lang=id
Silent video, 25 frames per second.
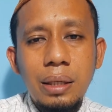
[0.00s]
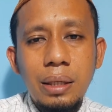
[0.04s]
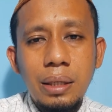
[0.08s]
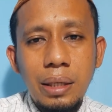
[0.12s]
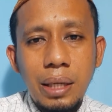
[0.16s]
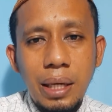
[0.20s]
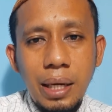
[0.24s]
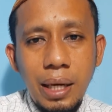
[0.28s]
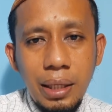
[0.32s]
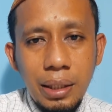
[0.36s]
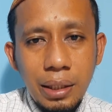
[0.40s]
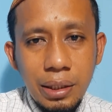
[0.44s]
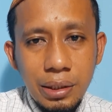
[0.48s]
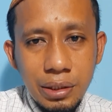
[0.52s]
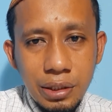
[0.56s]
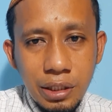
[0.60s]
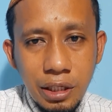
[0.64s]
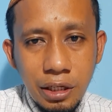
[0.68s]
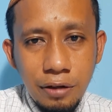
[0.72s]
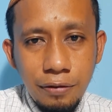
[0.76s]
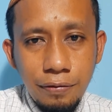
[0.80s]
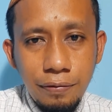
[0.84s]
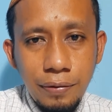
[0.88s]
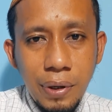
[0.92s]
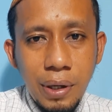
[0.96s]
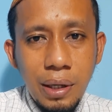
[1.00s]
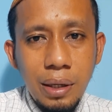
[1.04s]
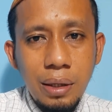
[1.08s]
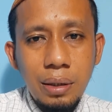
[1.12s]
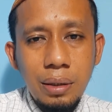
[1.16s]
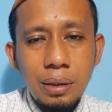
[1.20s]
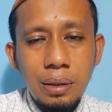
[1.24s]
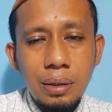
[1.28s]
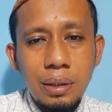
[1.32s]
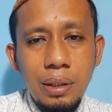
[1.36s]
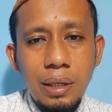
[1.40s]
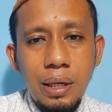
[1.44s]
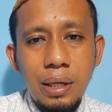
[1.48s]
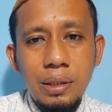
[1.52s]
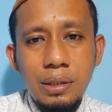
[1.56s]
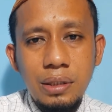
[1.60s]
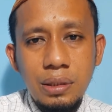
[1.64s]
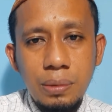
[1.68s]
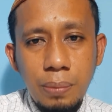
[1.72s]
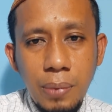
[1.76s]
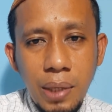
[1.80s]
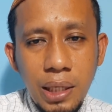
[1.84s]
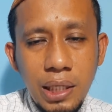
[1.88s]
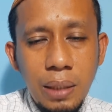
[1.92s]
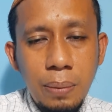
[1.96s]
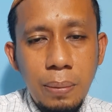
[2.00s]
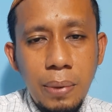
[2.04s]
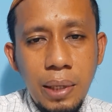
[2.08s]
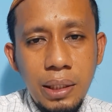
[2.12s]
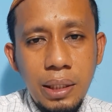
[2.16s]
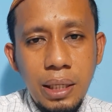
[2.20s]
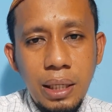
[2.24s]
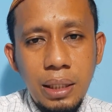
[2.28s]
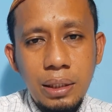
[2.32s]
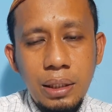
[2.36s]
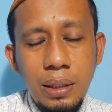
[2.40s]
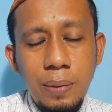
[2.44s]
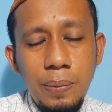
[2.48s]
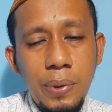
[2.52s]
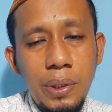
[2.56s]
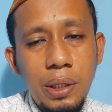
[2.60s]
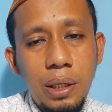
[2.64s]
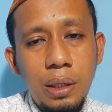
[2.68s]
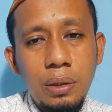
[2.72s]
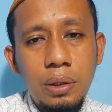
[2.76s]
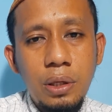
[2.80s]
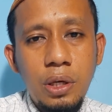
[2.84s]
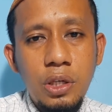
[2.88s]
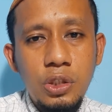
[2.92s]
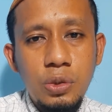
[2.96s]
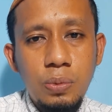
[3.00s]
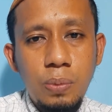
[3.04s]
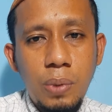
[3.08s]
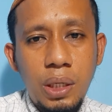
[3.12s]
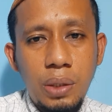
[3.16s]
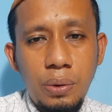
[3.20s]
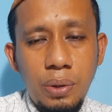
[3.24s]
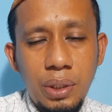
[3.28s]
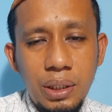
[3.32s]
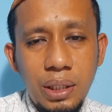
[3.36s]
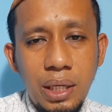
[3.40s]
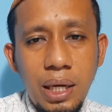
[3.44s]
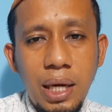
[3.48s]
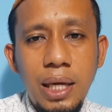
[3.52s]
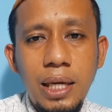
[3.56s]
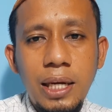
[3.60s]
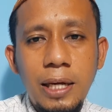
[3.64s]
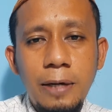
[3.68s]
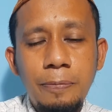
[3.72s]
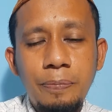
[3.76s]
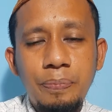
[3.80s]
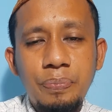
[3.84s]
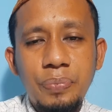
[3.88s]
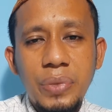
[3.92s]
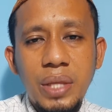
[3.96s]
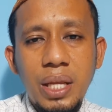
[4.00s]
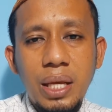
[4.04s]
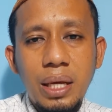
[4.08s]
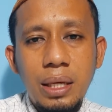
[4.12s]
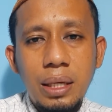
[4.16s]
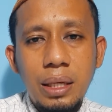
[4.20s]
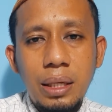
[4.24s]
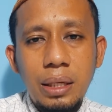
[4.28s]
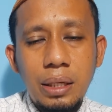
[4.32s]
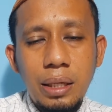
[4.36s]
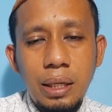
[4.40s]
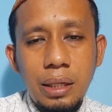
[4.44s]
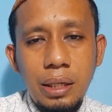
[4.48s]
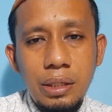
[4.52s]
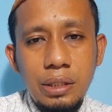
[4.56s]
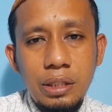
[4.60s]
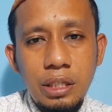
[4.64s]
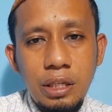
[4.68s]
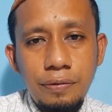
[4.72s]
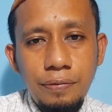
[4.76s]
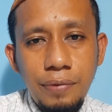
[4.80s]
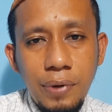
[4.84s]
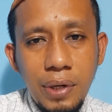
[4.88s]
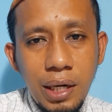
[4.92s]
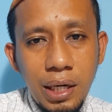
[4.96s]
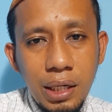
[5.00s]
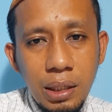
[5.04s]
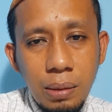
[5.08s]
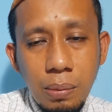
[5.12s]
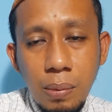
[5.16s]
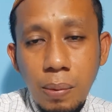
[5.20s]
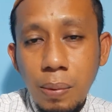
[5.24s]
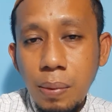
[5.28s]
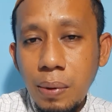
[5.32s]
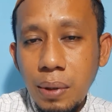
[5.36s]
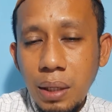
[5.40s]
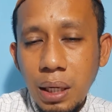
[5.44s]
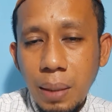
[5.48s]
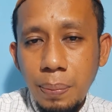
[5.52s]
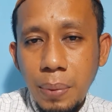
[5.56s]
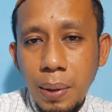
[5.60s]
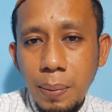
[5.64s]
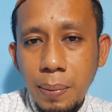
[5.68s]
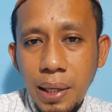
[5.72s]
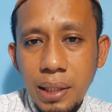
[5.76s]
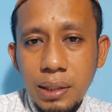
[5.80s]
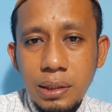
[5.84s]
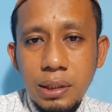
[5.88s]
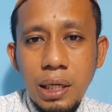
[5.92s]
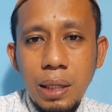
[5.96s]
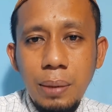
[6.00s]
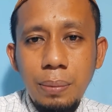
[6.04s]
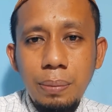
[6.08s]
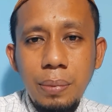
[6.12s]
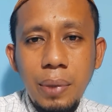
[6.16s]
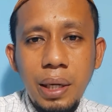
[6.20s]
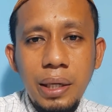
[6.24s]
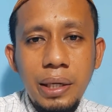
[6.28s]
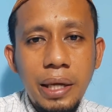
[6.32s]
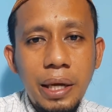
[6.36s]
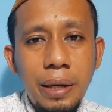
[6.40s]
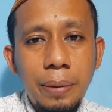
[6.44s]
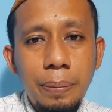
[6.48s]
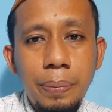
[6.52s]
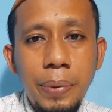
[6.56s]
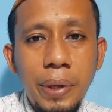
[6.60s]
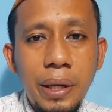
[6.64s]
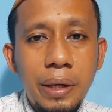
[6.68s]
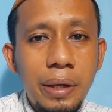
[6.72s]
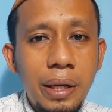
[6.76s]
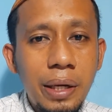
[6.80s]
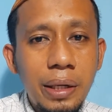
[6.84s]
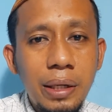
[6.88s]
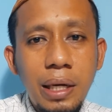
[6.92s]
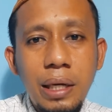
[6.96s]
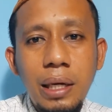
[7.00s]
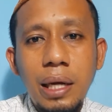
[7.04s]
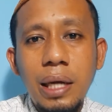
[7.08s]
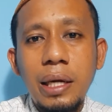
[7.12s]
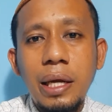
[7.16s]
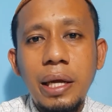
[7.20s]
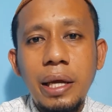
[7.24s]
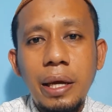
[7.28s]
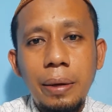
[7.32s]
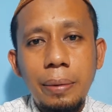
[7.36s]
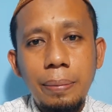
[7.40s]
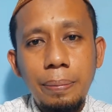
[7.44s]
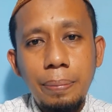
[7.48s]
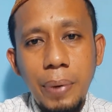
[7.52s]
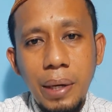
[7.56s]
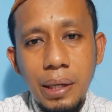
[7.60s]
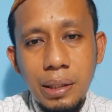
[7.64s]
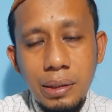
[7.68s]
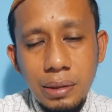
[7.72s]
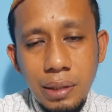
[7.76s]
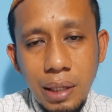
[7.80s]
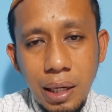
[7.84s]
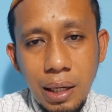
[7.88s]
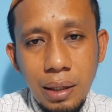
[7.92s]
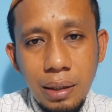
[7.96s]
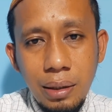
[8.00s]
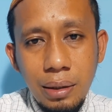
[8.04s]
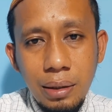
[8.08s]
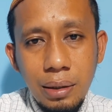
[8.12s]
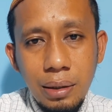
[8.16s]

dengan istighfar yang sebanyak-banyaknya pada Allah Subhanahu wa taala. Jadi istighfar ada beberapa macam, ada yang pendek dan ada yang panjang.